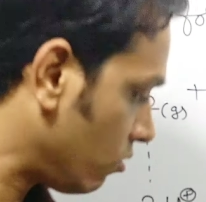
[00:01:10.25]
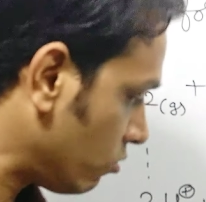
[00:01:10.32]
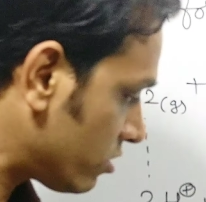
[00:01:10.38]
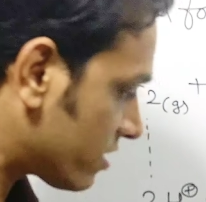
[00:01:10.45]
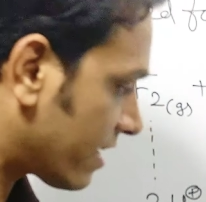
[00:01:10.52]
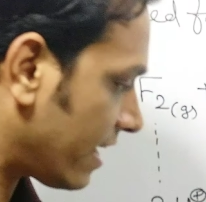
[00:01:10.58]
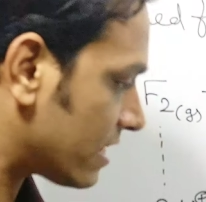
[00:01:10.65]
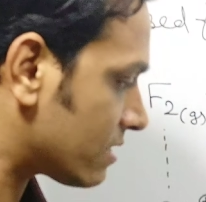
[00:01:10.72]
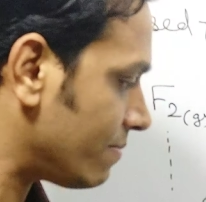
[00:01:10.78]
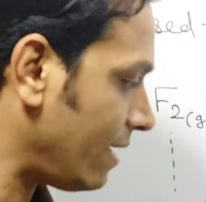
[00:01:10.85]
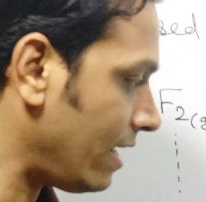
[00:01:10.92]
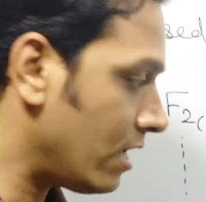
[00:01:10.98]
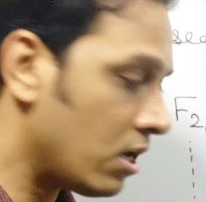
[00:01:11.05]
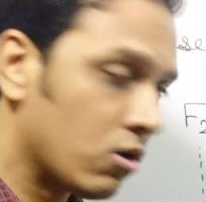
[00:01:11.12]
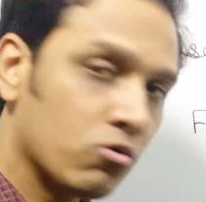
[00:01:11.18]
उस केस में
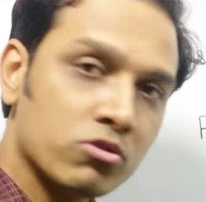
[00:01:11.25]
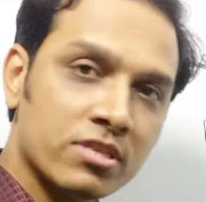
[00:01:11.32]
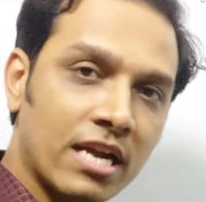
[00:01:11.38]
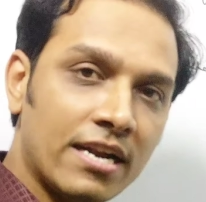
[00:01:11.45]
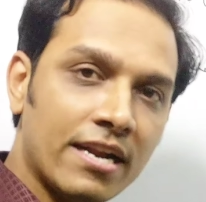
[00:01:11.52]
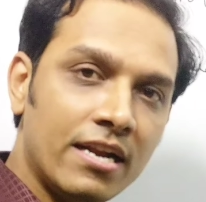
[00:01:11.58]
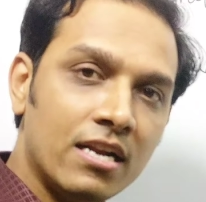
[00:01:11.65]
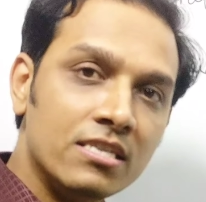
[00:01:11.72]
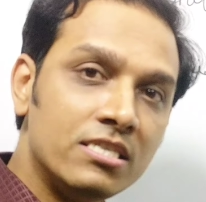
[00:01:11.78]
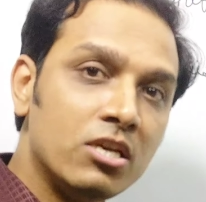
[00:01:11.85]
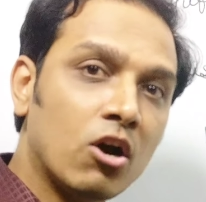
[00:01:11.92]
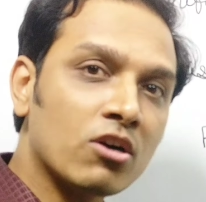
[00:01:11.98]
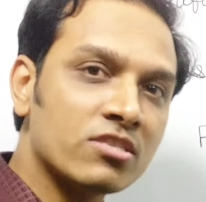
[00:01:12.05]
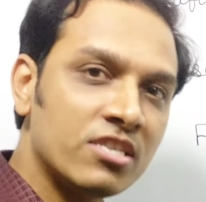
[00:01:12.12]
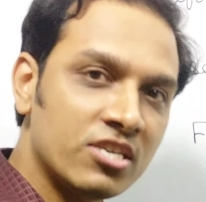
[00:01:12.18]
उसका टेंडेंसी
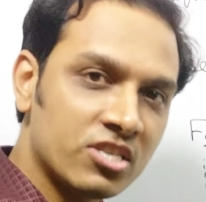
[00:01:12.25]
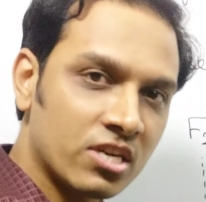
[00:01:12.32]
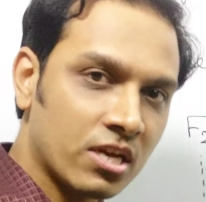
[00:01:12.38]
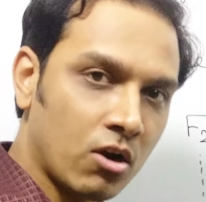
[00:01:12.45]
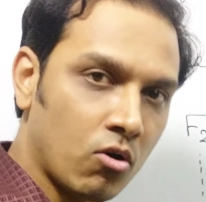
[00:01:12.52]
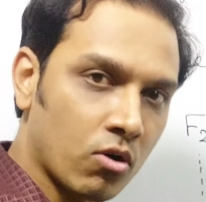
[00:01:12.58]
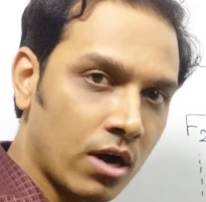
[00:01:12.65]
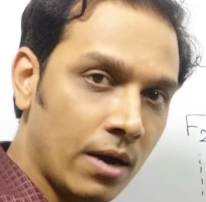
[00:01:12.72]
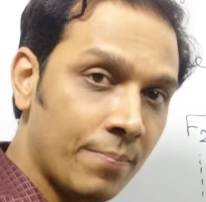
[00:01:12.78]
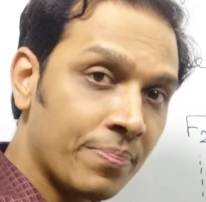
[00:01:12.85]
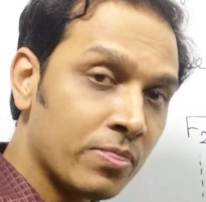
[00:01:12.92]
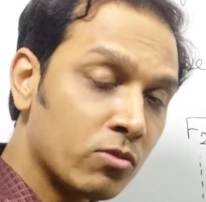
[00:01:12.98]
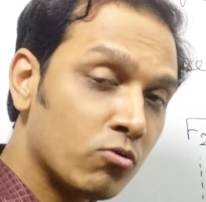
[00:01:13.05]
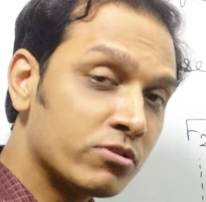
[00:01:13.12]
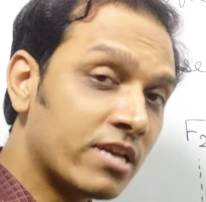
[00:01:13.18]
ऑक्सीडेशन का होगा
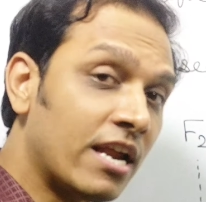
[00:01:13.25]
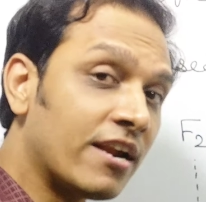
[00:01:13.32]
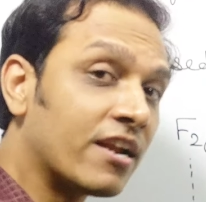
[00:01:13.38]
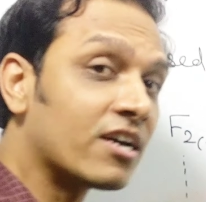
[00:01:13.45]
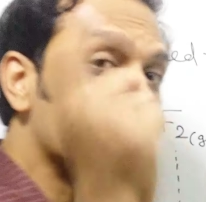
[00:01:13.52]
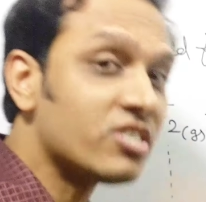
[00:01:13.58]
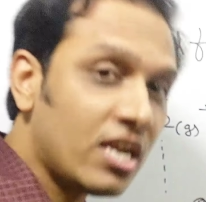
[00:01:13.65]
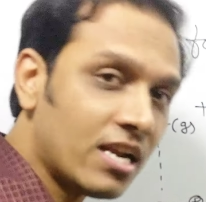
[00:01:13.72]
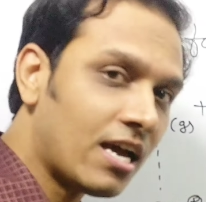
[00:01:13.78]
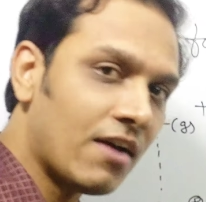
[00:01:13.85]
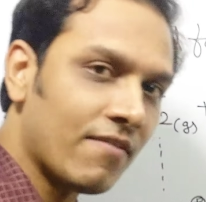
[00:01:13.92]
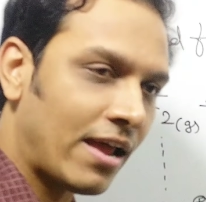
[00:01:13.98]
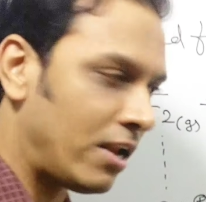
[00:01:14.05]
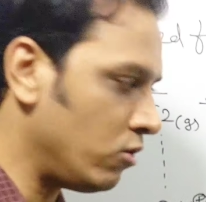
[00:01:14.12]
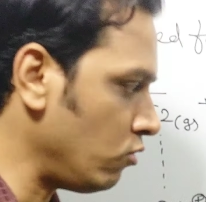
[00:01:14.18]
तो उसका रिडक्शन का
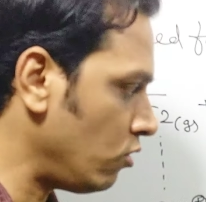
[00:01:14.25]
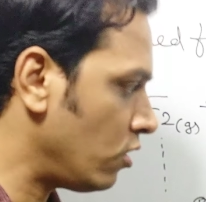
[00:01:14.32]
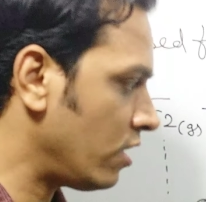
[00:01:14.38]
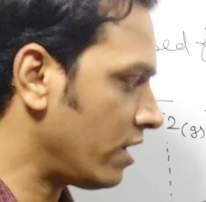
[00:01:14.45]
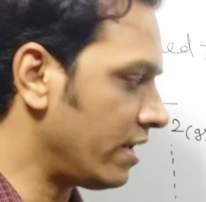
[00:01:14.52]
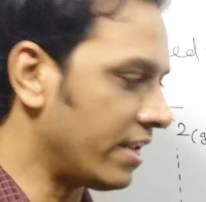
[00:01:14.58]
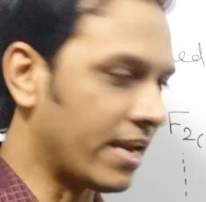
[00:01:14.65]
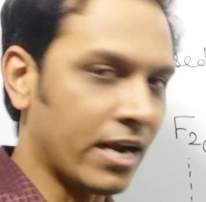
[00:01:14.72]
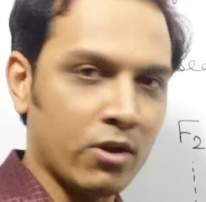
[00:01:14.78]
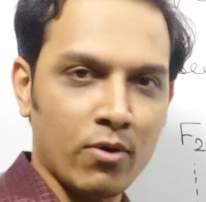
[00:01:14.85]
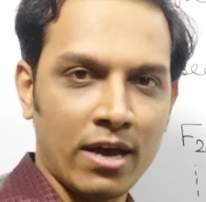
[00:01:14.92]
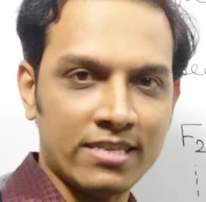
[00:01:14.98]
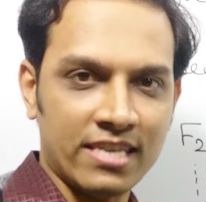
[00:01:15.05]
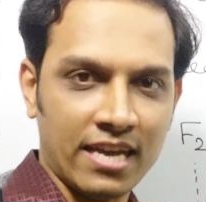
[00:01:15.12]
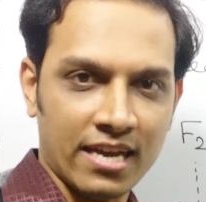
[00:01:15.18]
वैल्यू निगेटिव
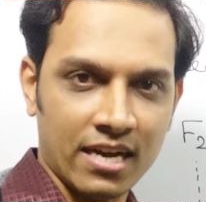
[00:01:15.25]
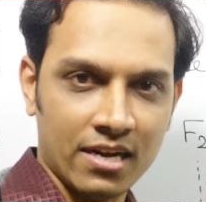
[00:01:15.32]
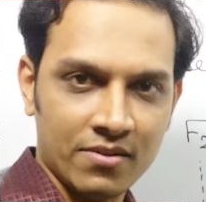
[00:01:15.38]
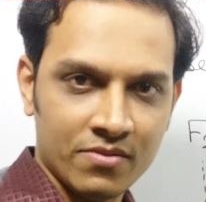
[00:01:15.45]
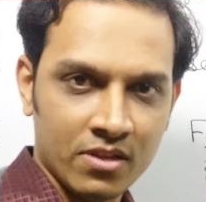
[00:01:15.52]
आ जाएगा